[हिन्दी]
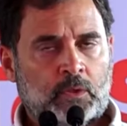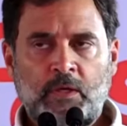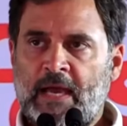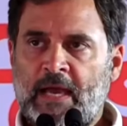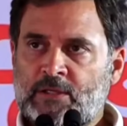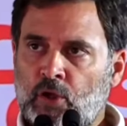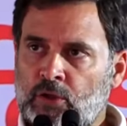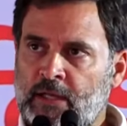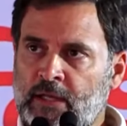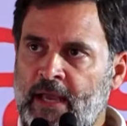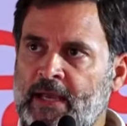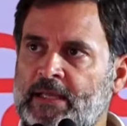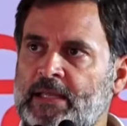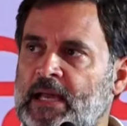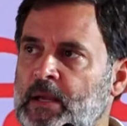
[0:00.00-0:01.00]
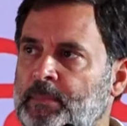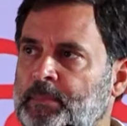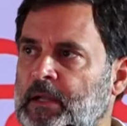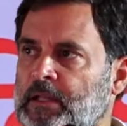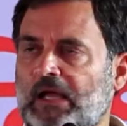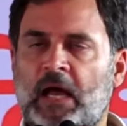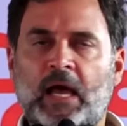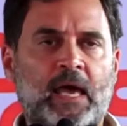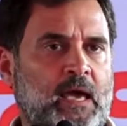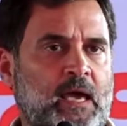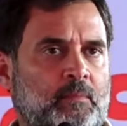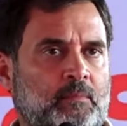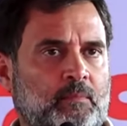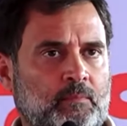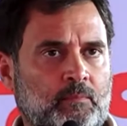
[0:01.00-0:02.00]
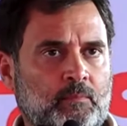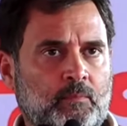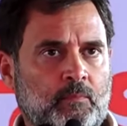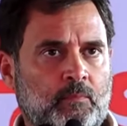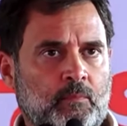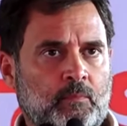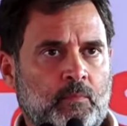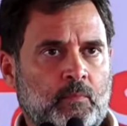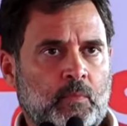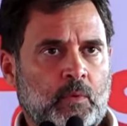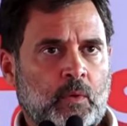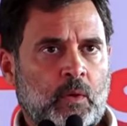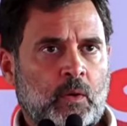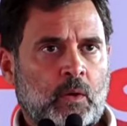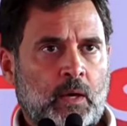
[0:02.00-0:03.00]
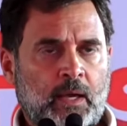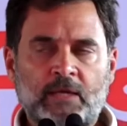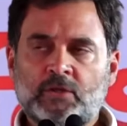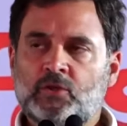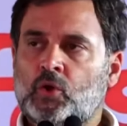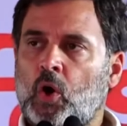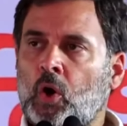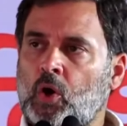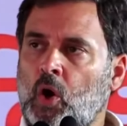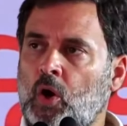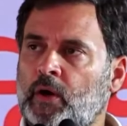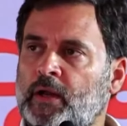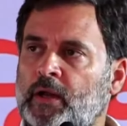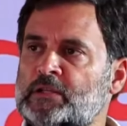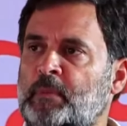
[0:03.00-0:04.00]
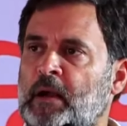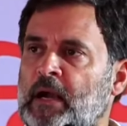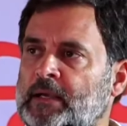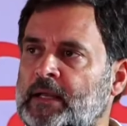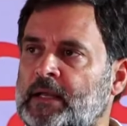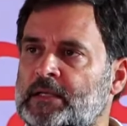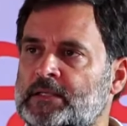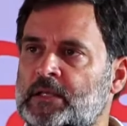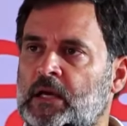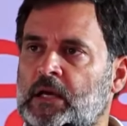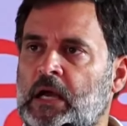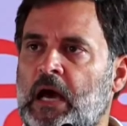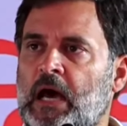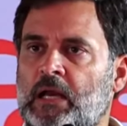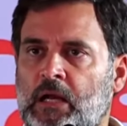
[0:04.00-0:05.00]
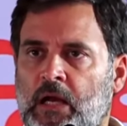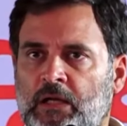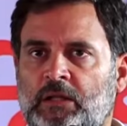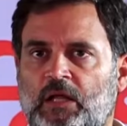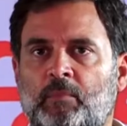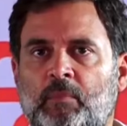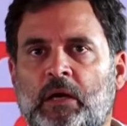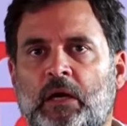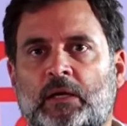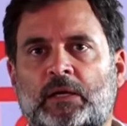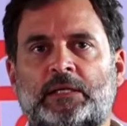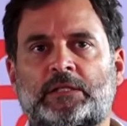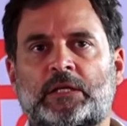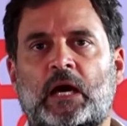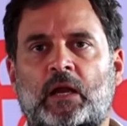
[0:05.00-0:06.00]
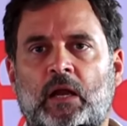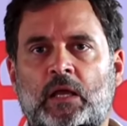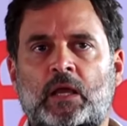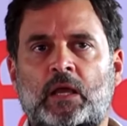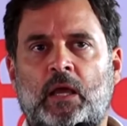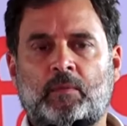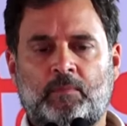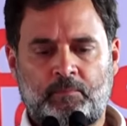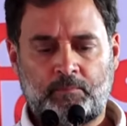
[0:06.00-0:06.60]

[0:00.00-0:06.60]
ये जो ठेकेदारी प्रथा है इसको कांग्रेस पार्टी की सरकार खत्म करने जा रही है